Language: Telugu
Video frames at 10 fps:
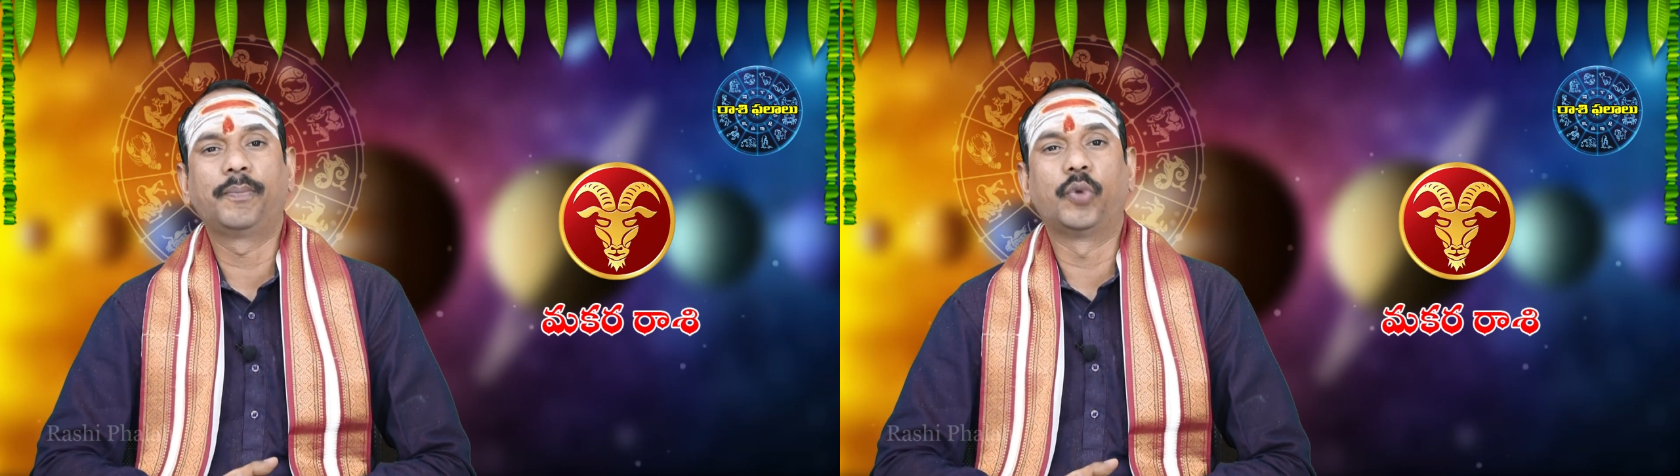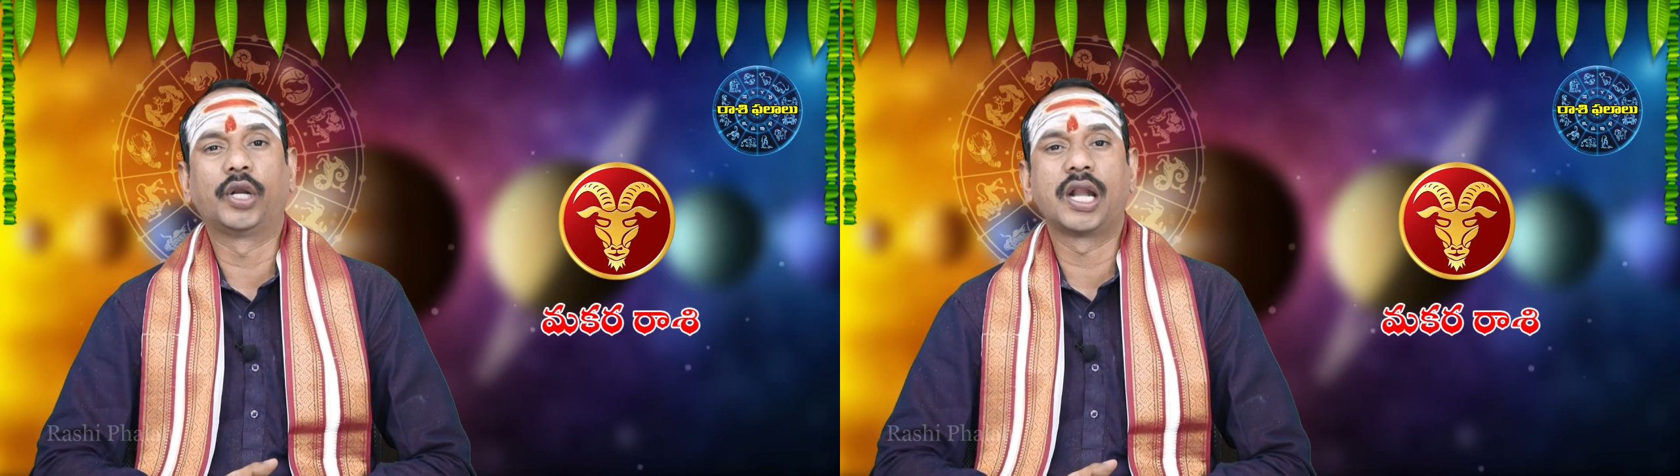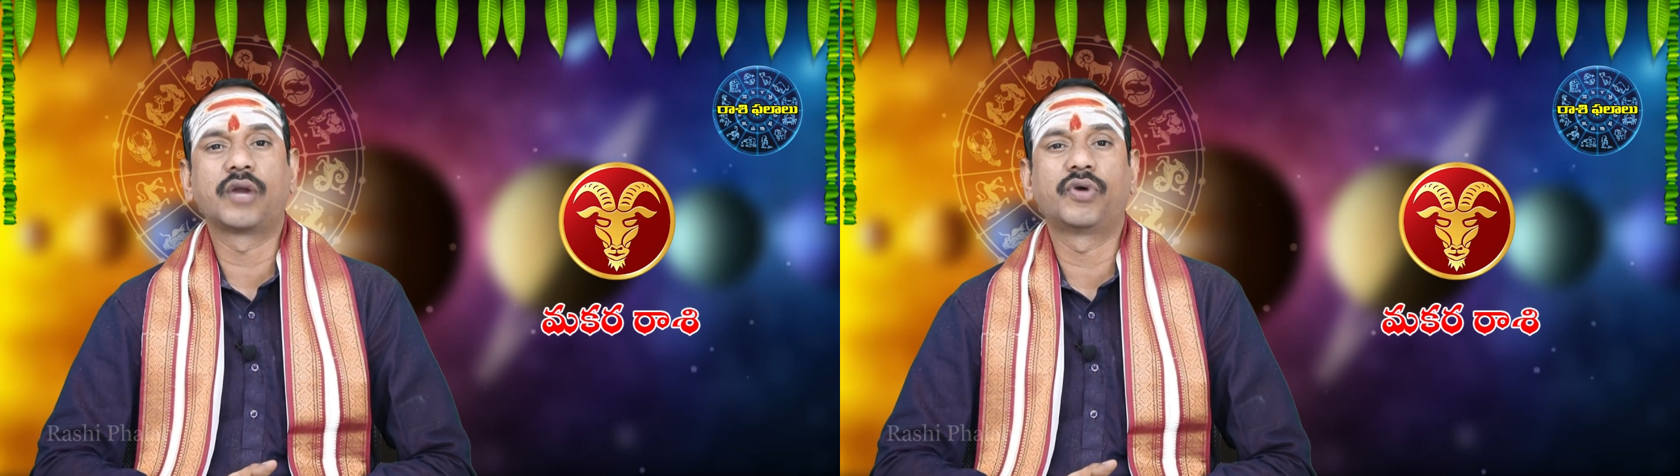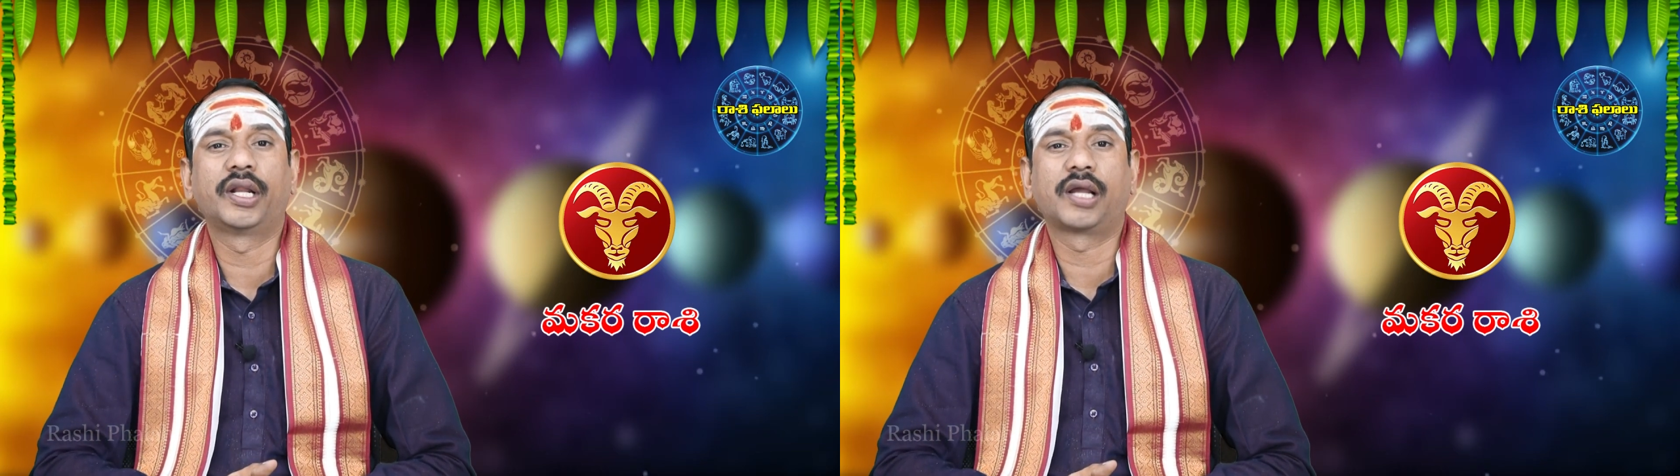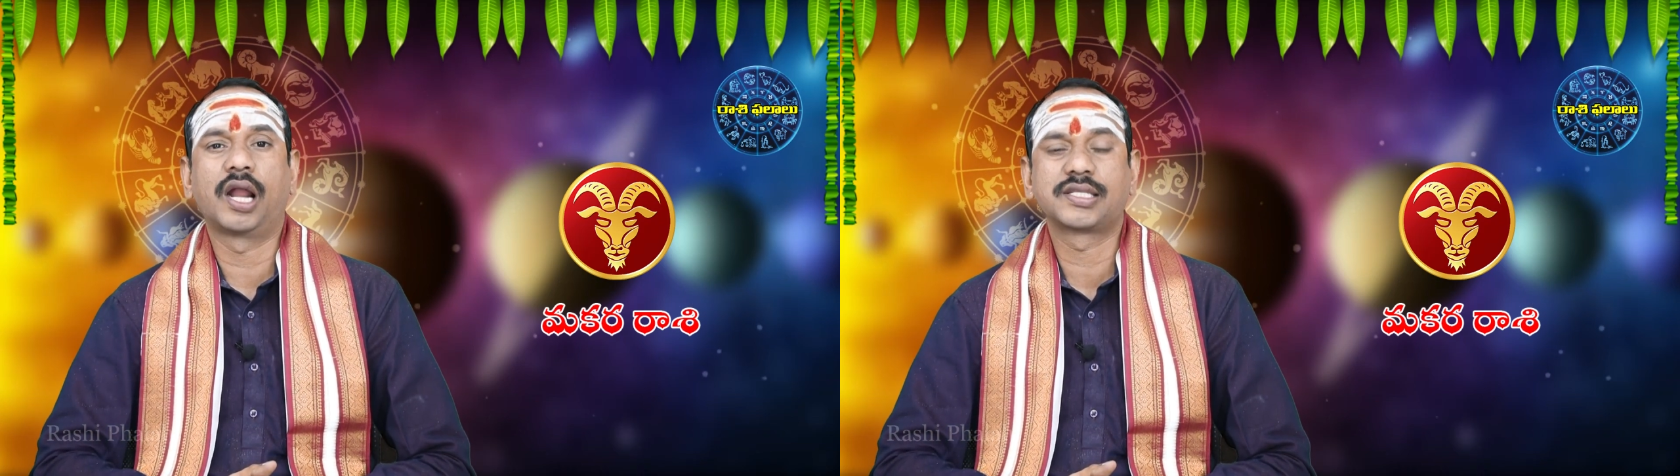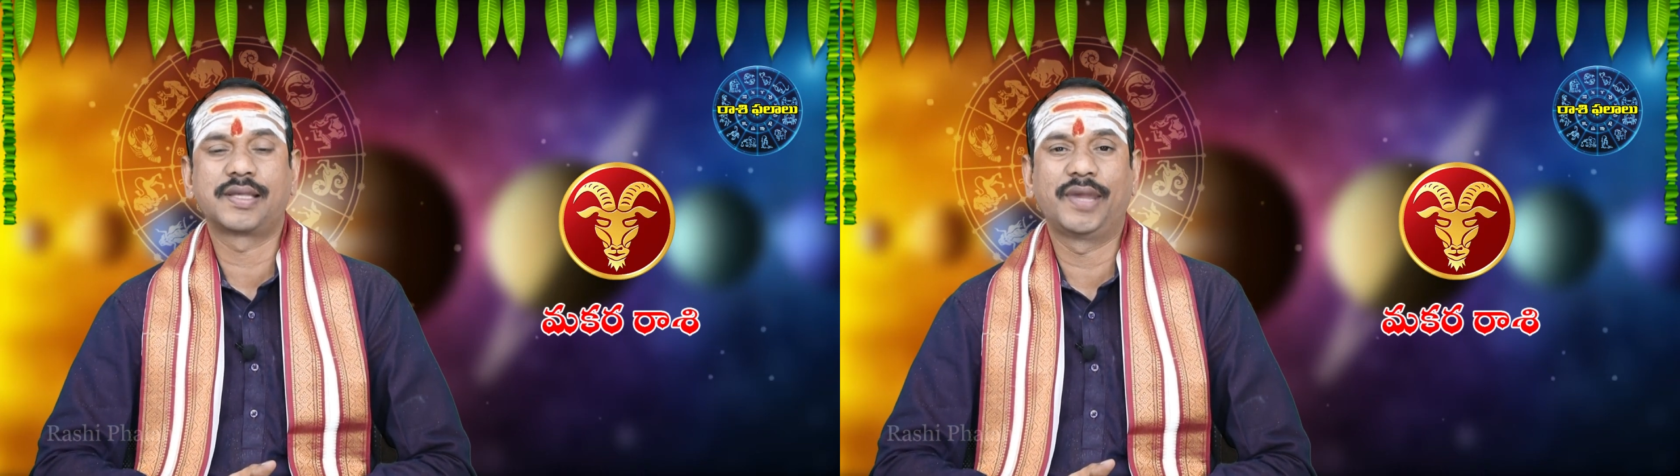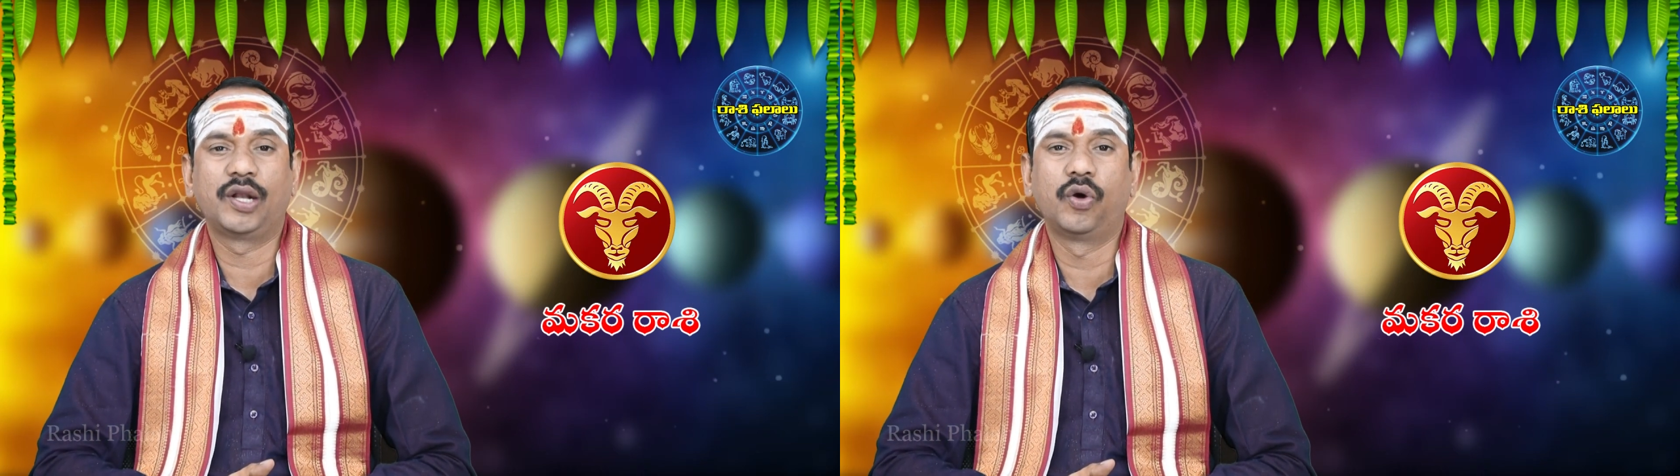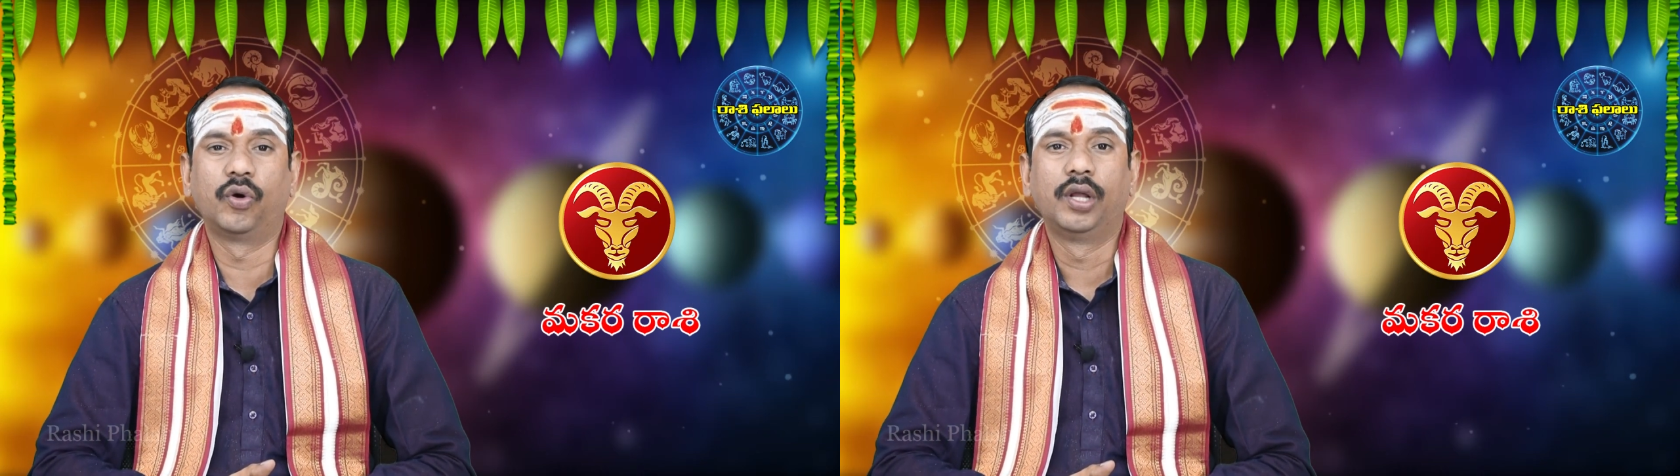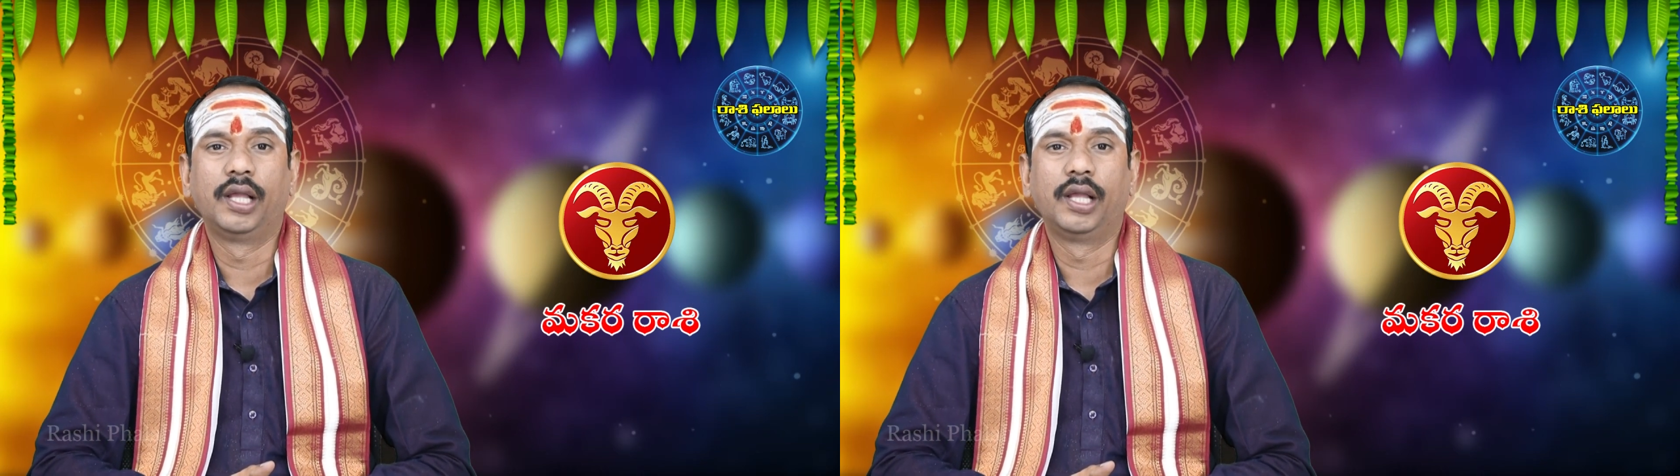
పుట్టినటువంటి కాల సమయంలో